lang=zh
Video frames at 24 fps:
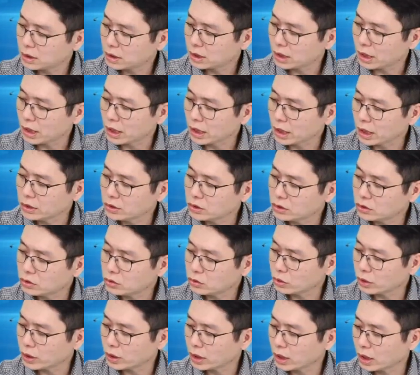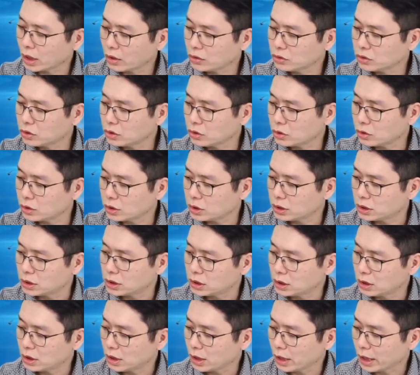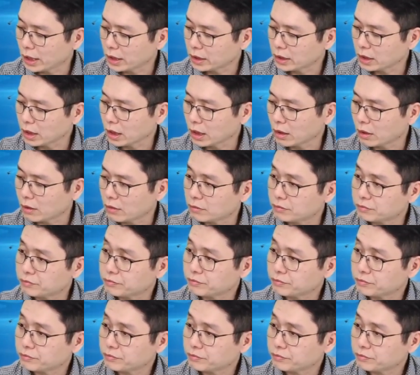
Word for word: 刚刚最高就已经来到